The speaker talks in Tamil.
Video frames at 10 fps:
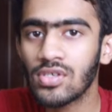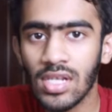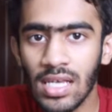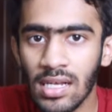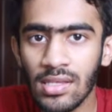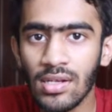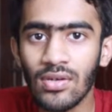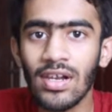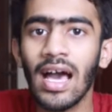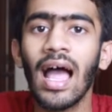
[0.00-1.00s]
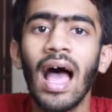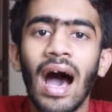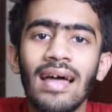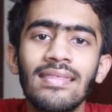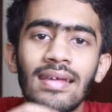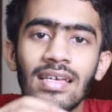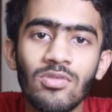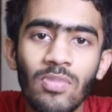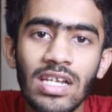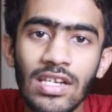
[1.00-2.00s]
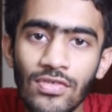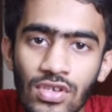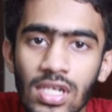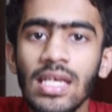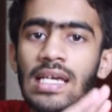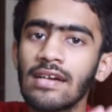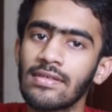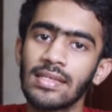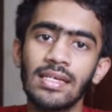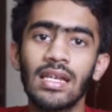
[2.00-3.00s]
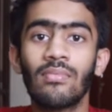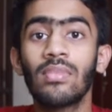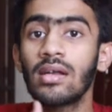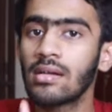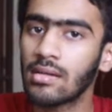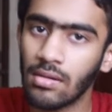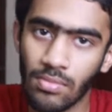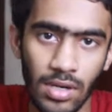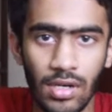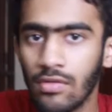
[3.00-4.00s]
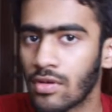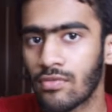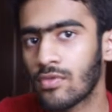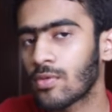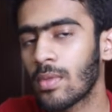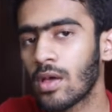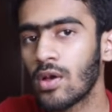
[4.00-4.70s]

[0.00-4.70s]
ஒரு ஸ்ட்ரிங் இருந்திருக்கும்ல அந்த ரெஸ்பெக்டிவ் ஸ்ட்ரிங்கை வந்து நம்ம ரிட்டர்ன் பண்ணிட்டு வருவோம்